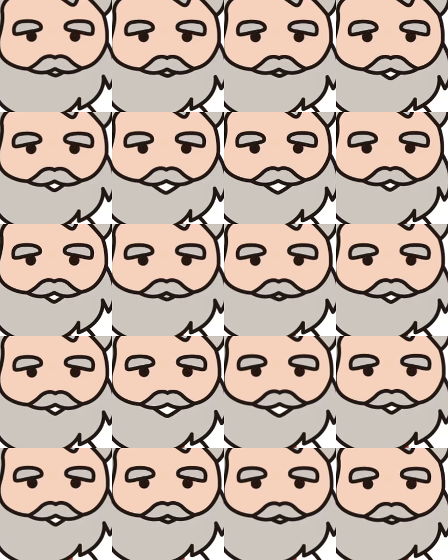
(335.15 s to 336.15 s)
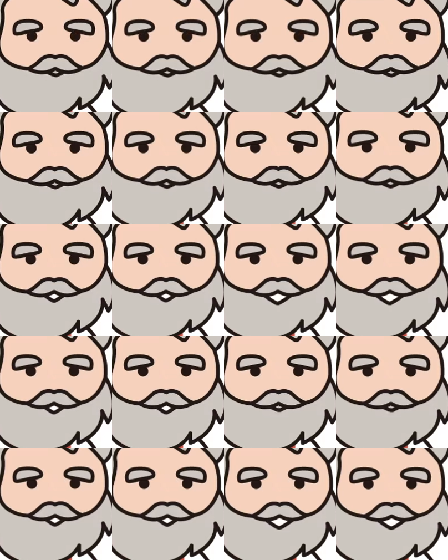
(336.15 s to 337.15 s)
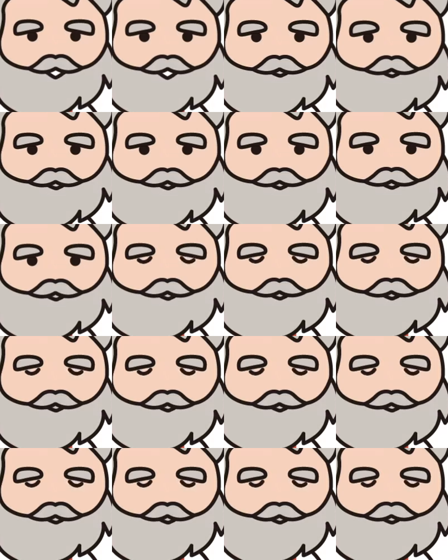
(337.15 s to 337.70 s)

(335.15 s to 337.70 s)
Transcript: クネルウエソモネヤッカ